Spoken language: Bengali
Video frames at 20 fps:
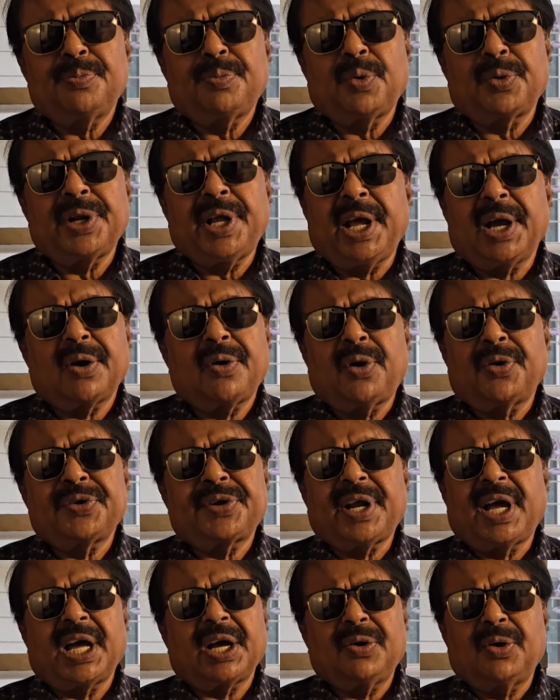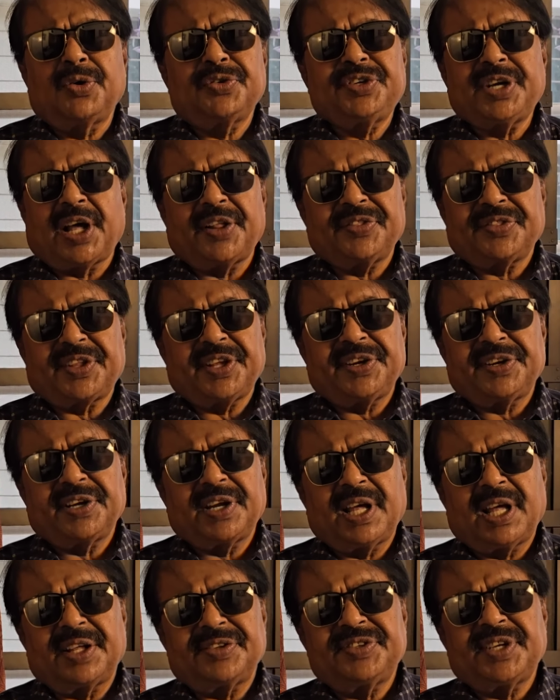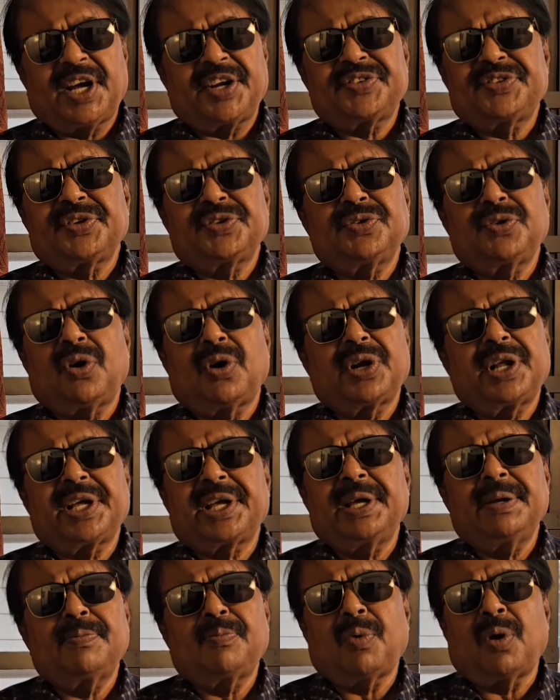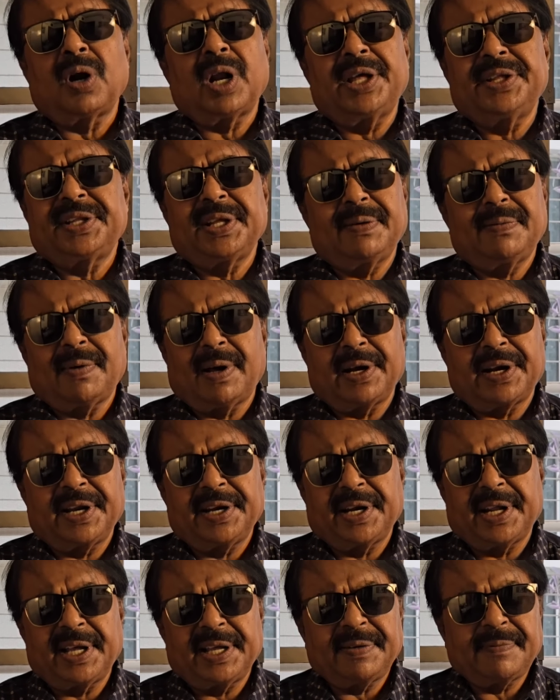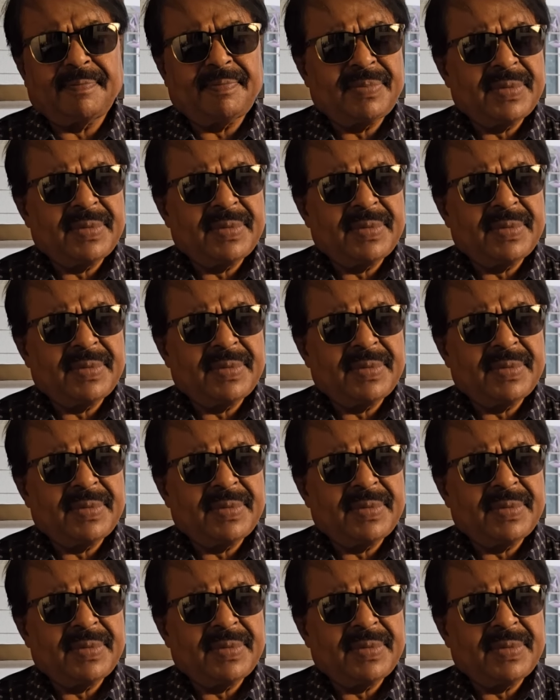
পনেরো এক ঘন্টা আগেও জানতেন না যার জন্য অনেকেই পলাইতে পারে নাই